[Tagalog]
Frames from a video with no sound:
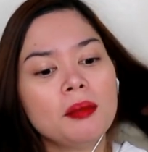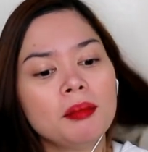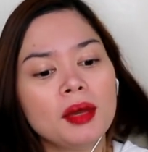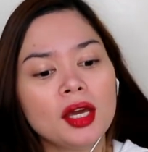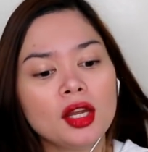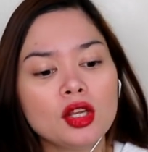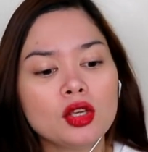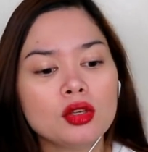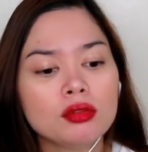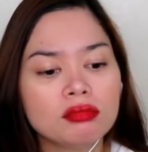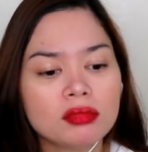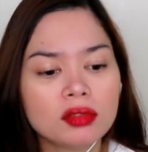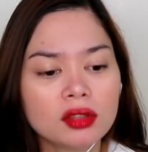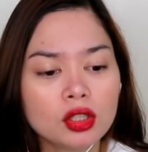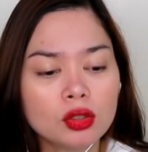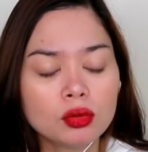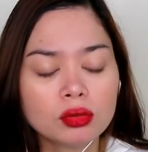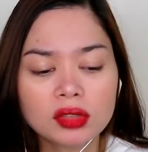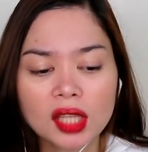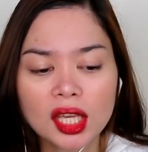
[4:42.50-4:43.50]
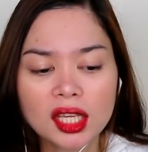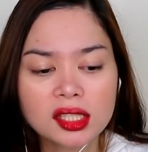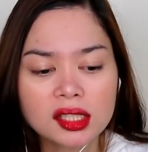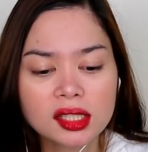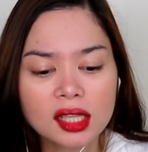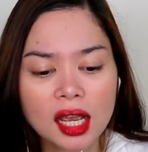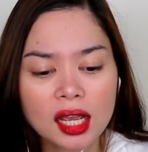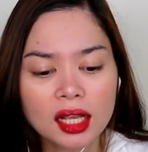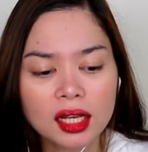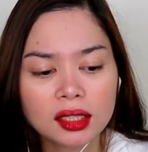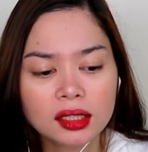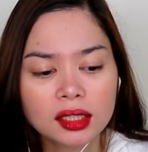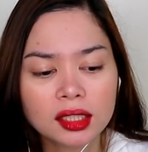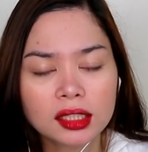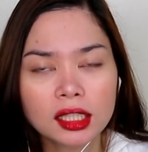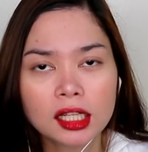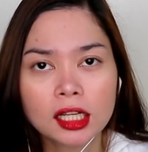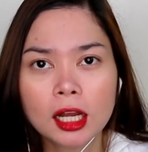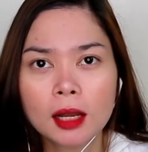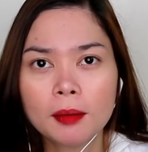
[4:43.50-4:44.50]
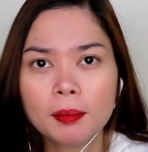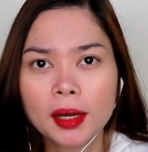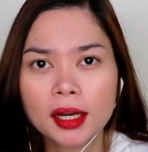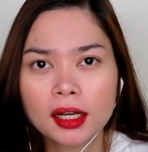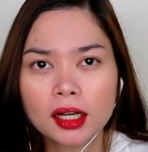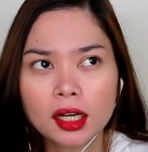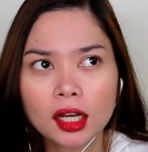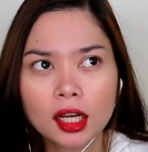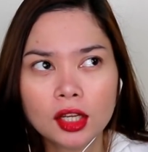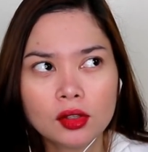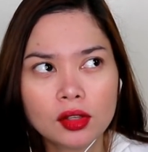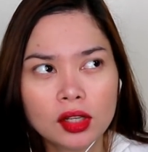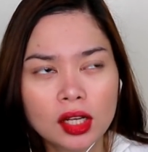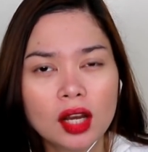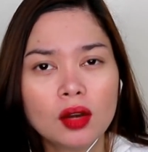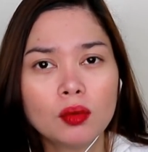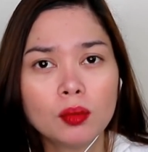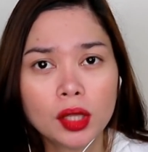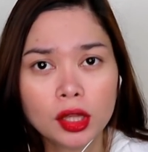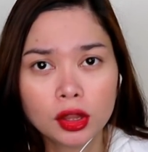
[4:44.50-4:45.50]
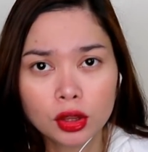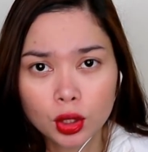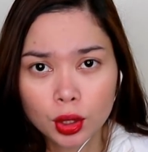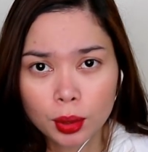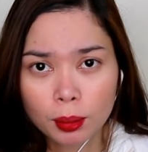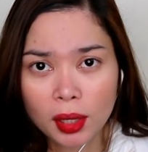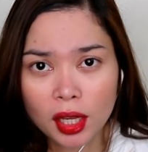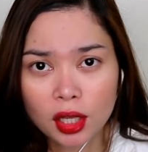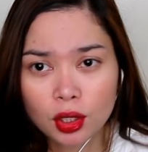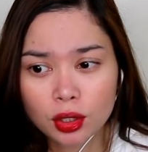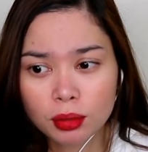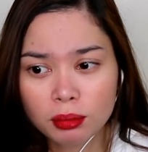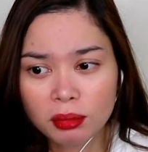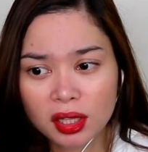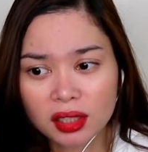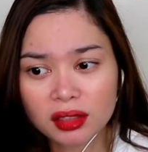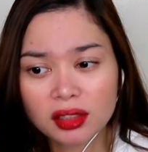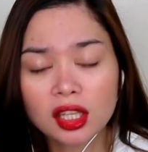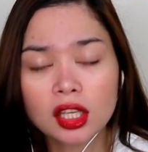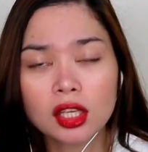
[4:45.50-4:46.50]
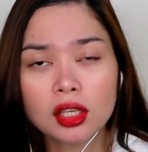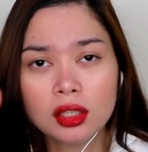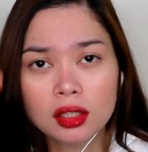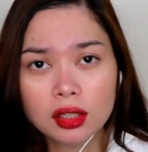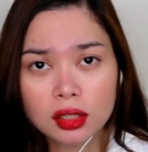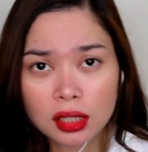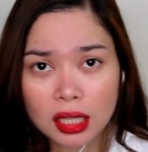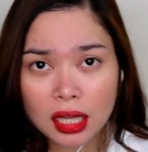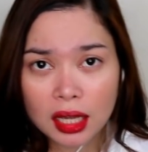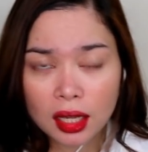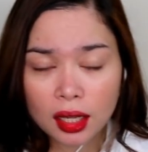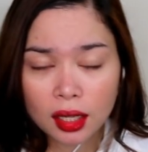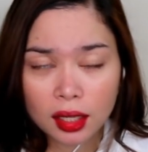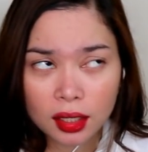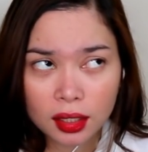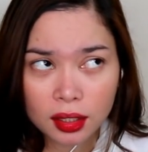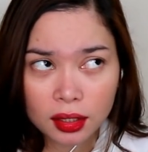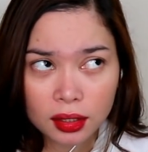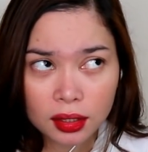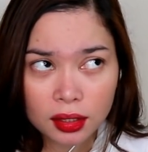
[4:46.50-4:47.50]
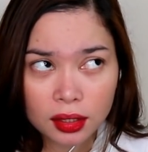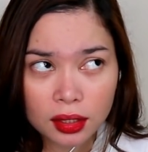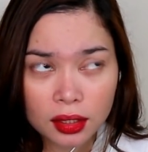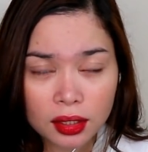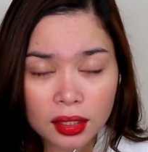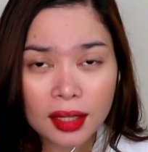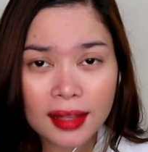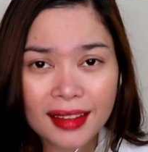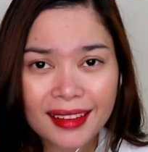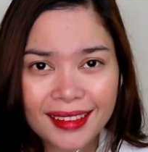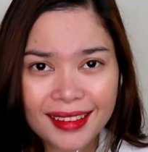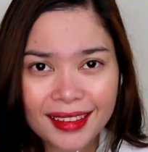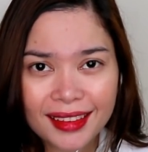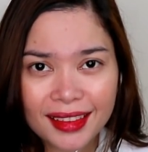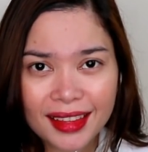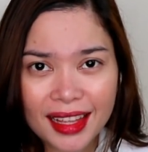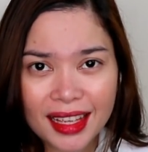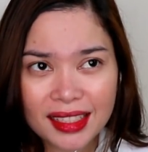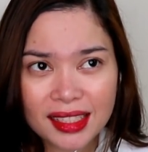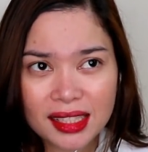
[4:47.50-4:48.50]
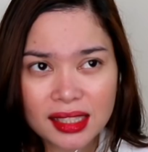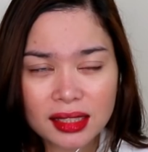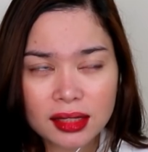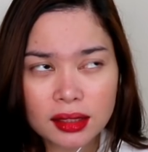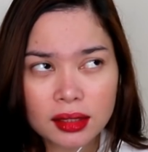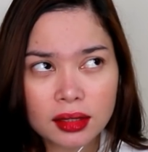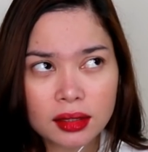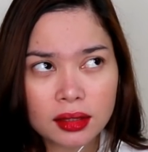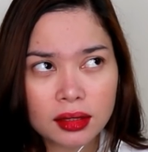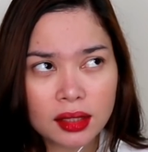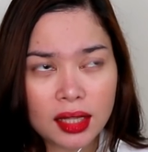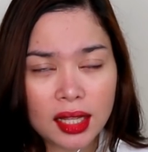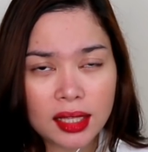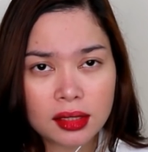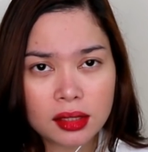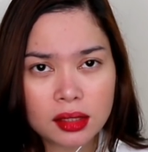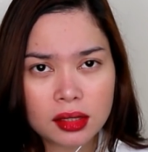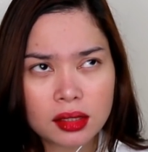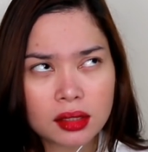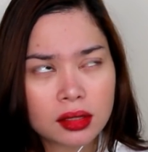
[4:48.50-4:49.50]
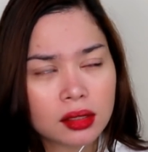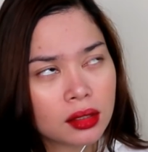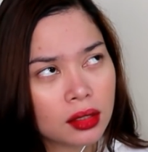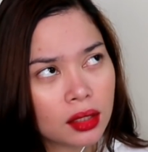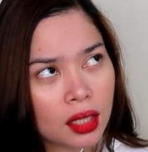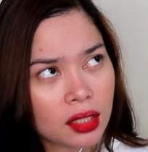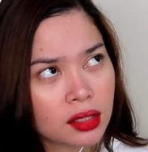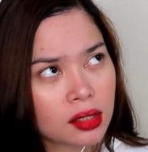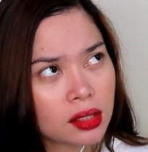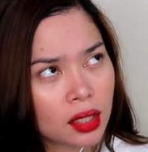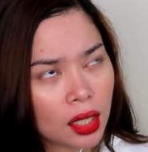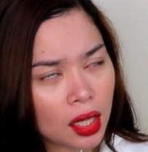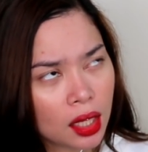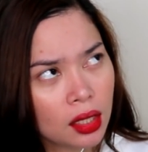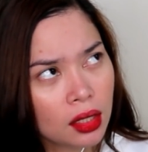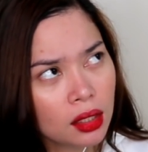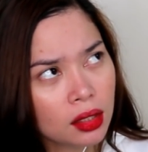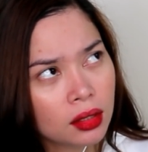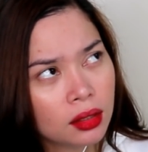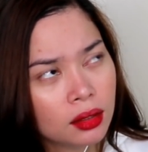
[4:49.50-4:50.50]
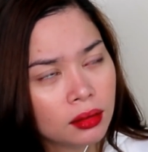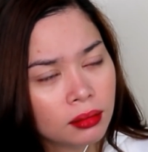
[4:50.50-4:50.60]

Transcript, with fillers: Pero yung, yung taste nga lang niya talaga, parang ano lang, winter melon milk tea na Nest, Nest, Nestle?